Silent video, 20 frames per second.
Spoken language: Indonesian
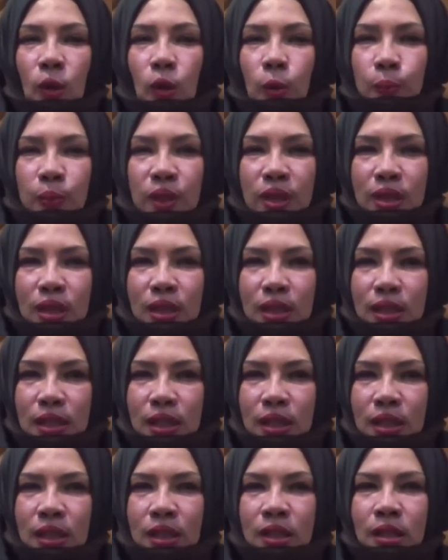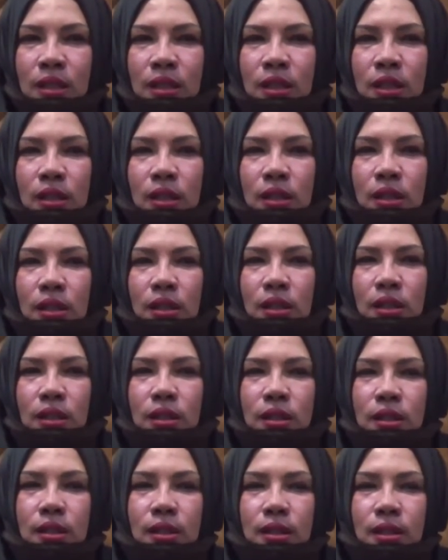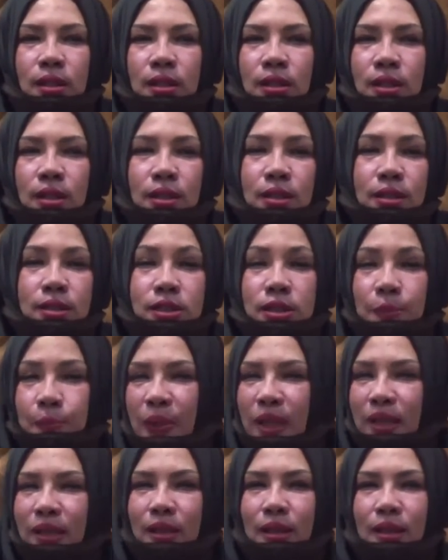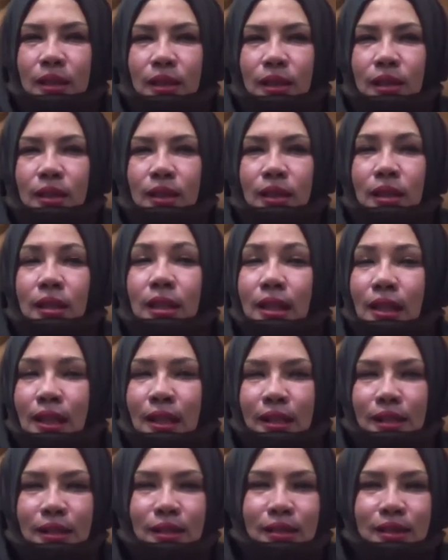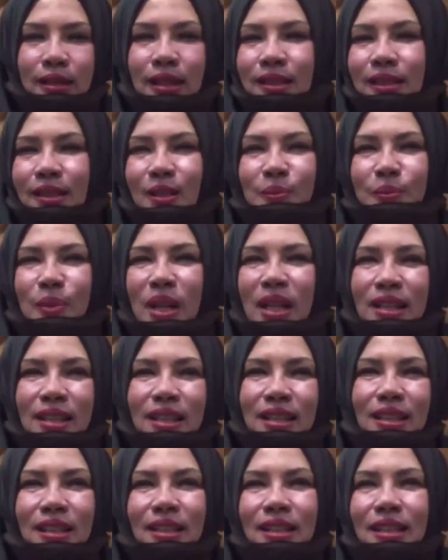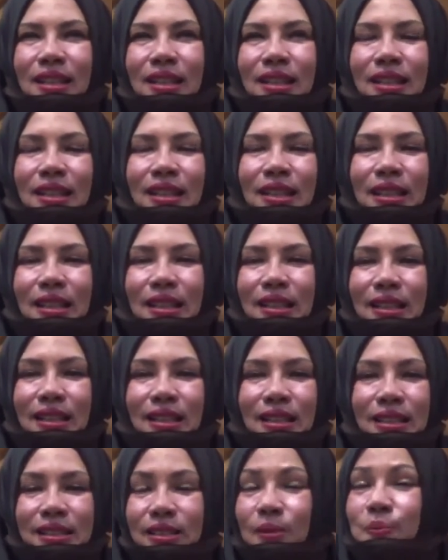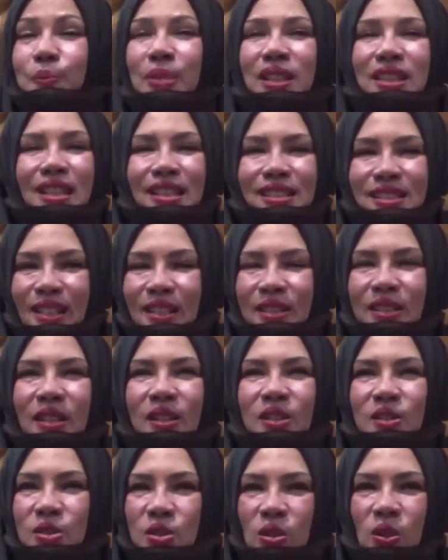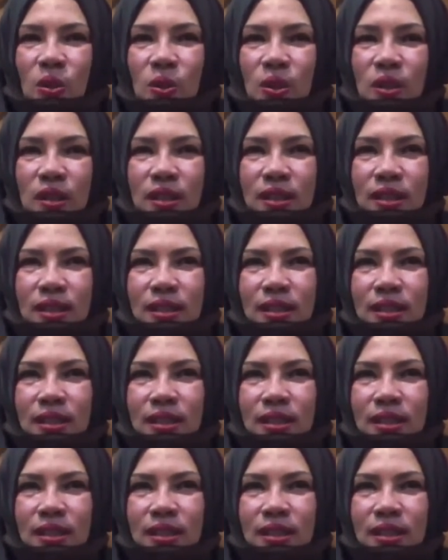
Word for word: COVID ini uh, cepat hilang dan kembali ke tempat asalnya insya Allah.